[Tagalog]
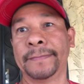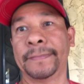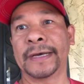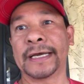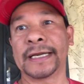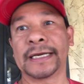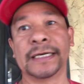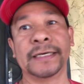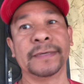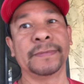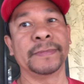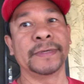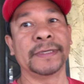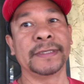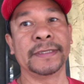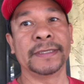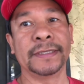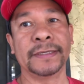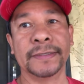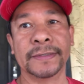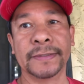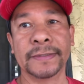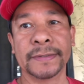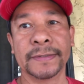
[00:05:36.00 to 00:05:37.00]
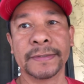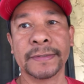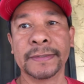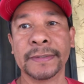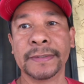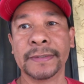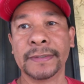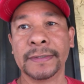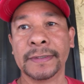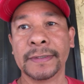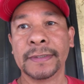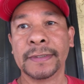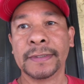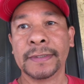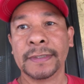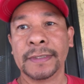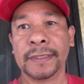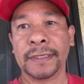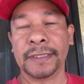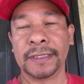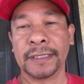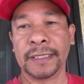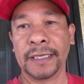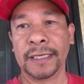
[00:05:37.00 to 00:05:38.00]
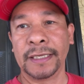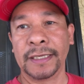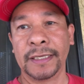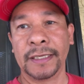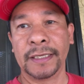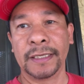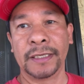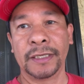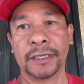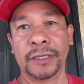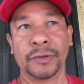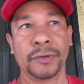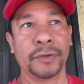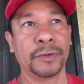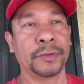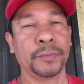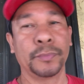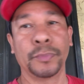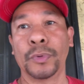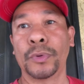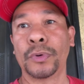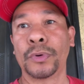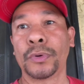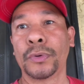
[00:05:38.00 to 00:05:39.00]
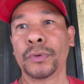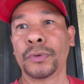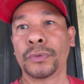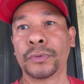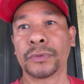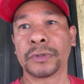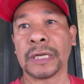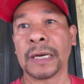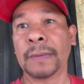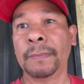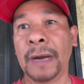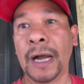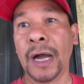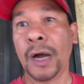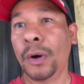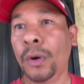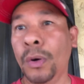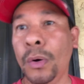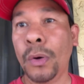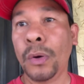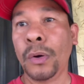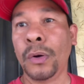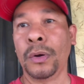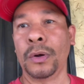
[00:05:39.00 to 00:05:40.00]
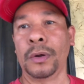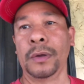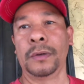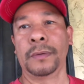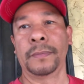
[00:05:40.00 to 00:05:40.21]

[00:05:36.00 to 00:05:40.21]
Para naman ano, hindi puro trabaho.